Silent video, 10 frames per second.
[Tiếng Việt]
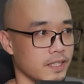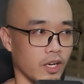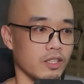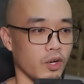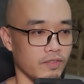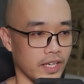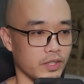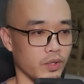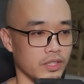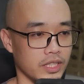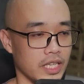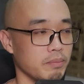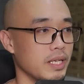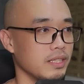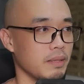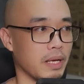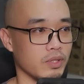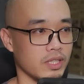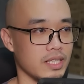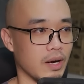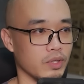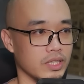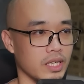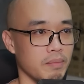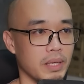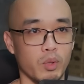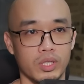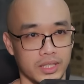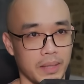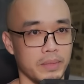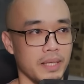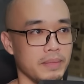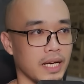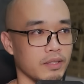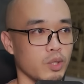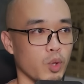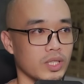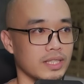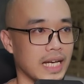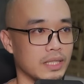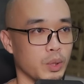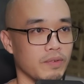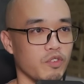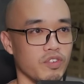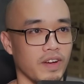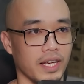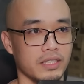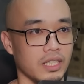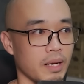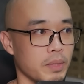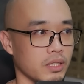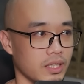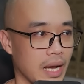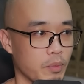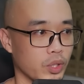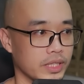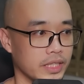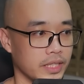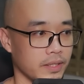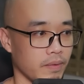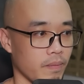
Đó, nói vậy thôi, thì diễn biến tiếp theo như thế nào nữa mời mọi người xem tiếp nha. Chúc mọi người nghe truyện vui vẻ. Xin cảm ơn tất cả mọi người.